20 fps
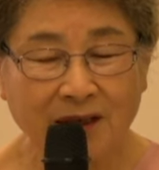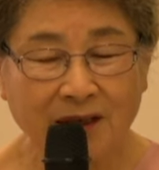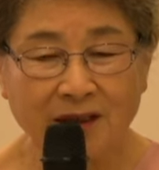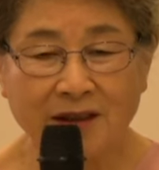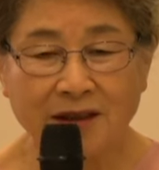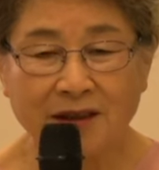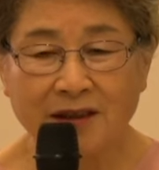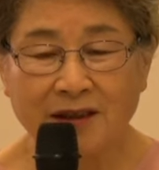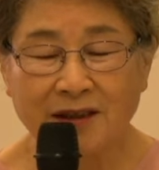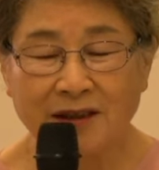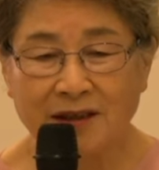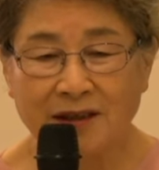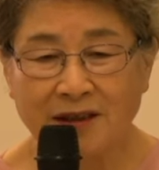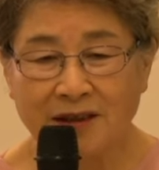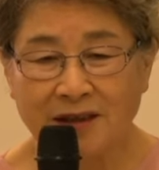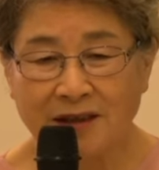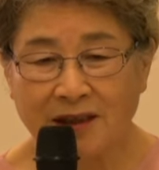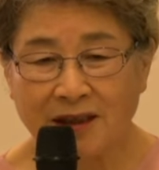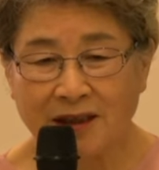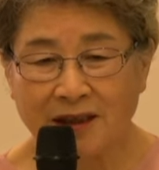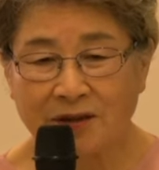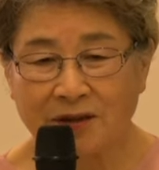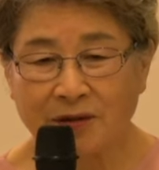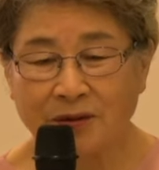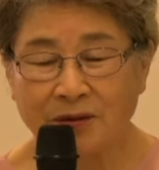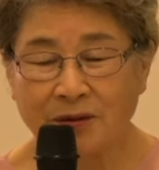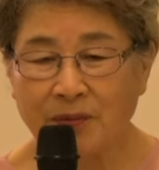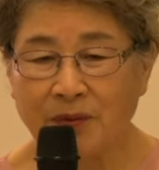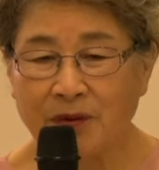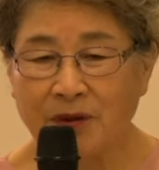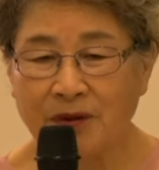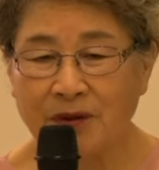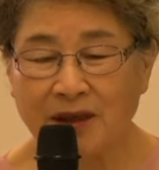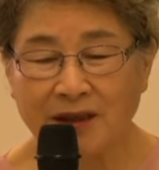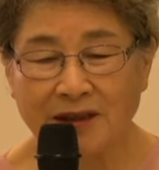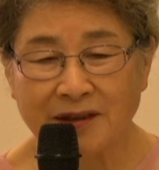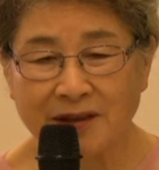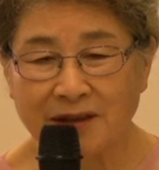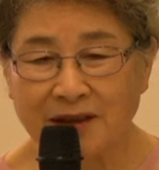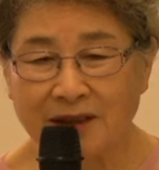어느 시대에도
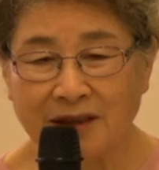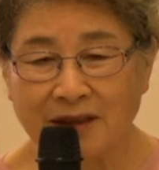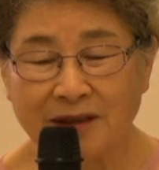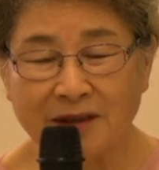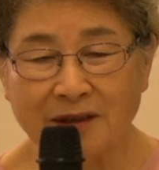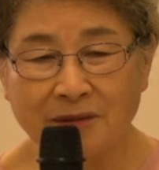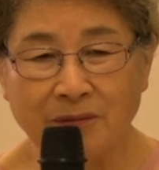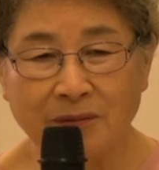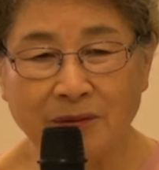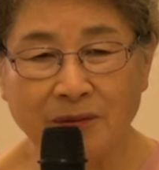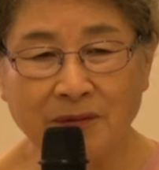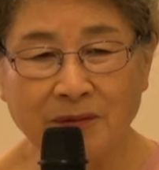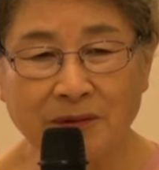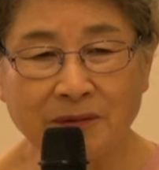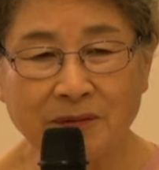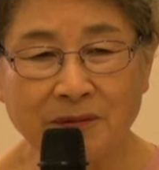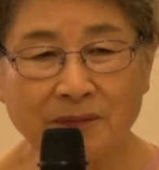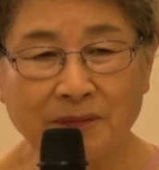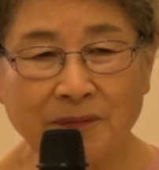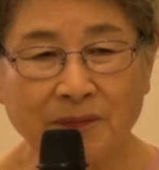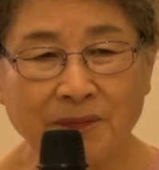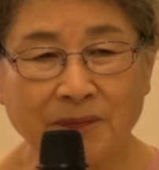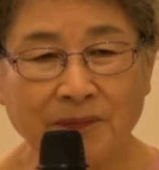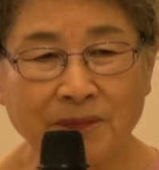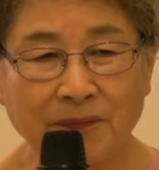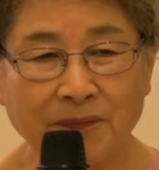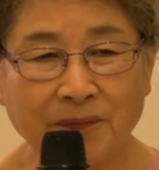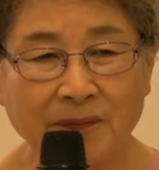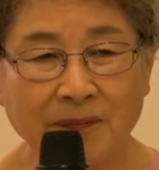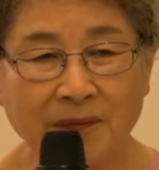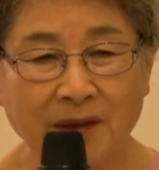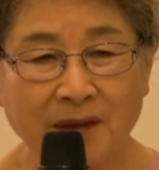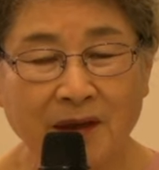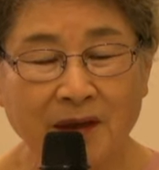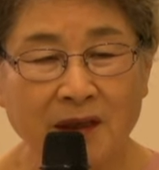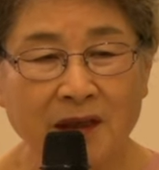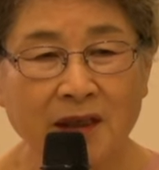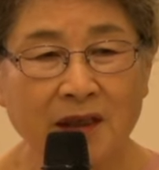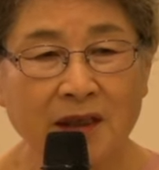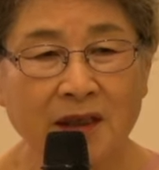변하지 않는 복음.
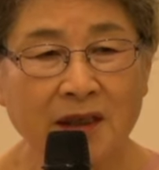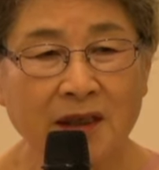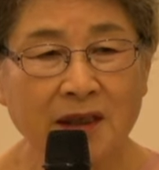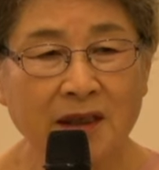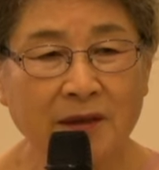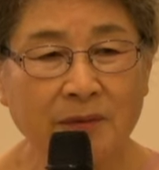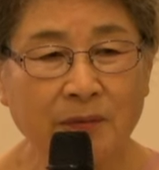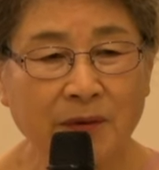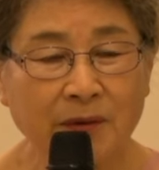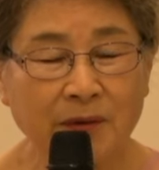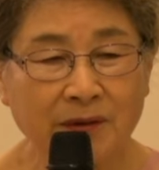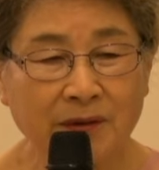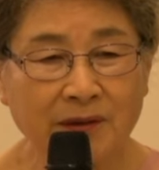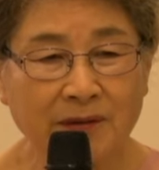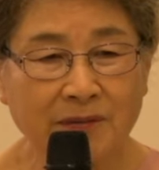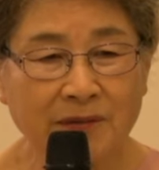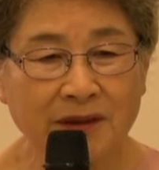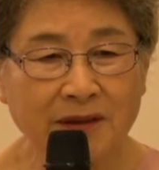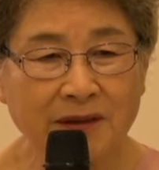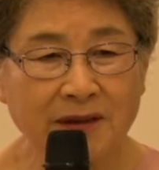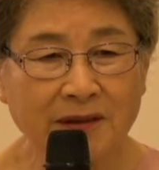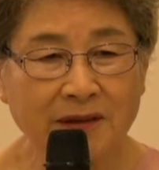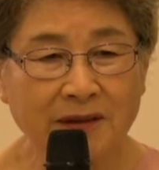이 복음은